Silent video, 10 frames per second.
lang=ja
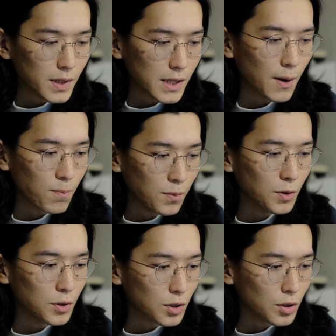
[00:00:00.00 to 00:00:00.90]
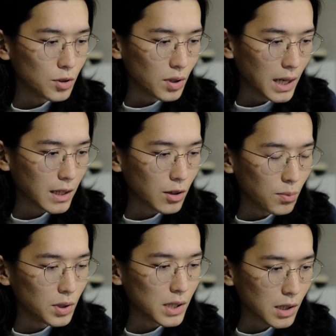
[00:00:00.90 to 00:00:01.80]
ザ・プールっていうのがあったと
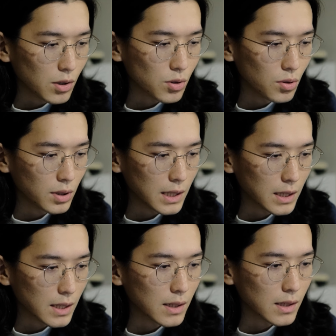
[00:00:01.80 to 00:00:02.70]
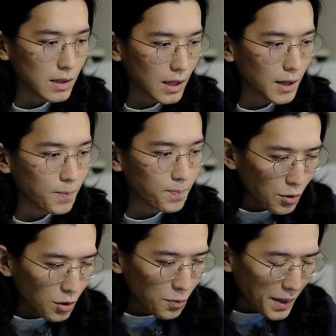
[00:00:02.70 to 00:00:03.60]
思うんですけど、その T シャツですね。
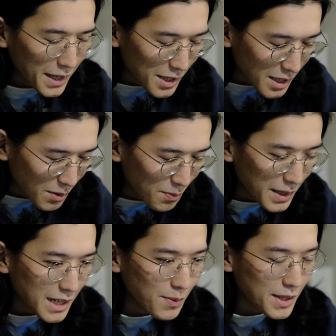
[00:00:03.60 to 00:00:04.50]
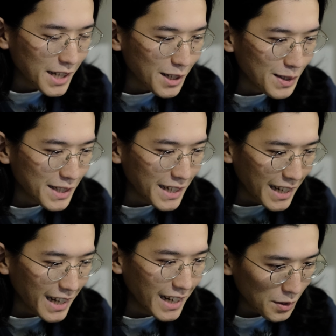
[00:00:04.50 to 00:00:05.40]
このパンツをめちゃめちゃ履きました
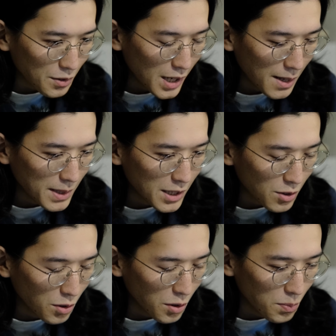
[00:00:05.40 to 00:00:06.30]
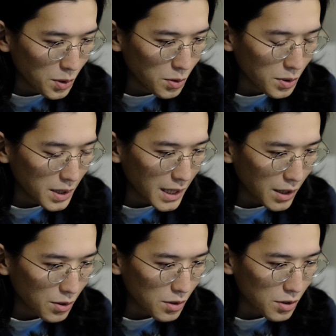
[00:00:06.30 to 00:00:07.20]
ね。グラミチと
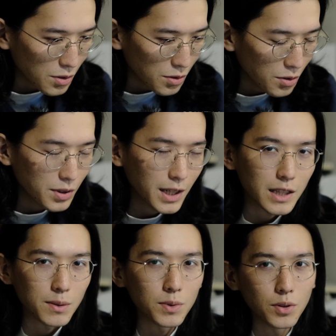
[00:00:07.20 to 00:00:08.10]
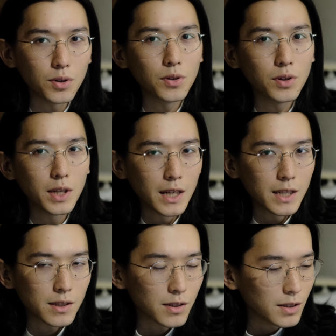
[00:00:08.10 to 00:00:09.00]
ビューティー&ユースとノンネイティブの
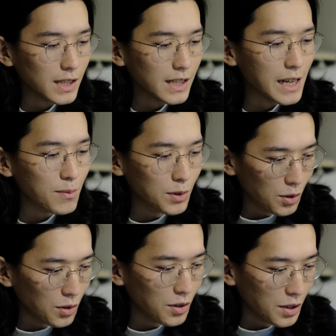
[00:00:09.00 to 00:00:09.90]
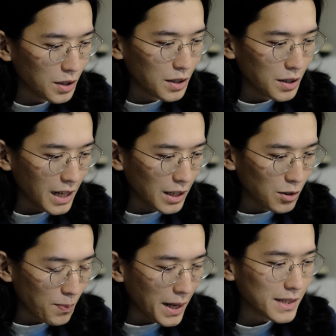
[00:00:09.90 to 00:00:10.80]
3ネームの
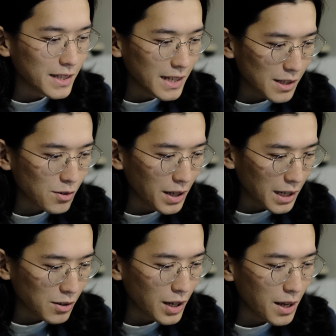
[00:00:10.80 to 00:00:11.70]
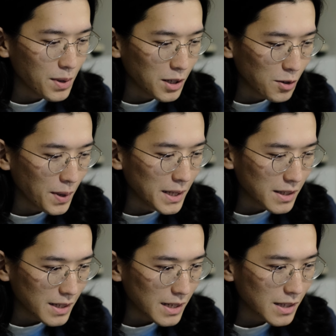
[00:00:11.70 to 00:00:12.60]
パンツです。これ、
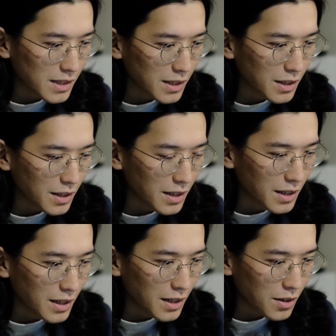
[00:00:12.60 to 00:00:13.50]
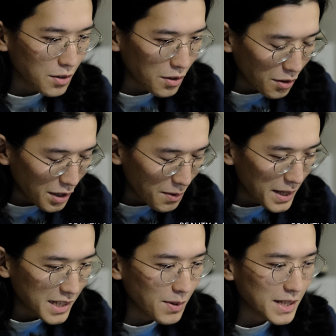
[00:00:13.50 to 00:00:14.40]
クライミングパンツです。これ
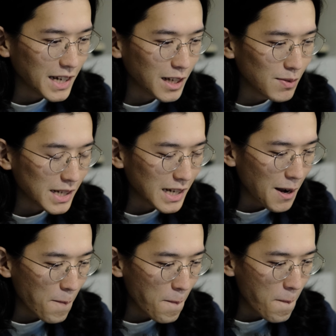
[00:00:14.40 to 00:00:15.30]
めちゃめちゃ履きました。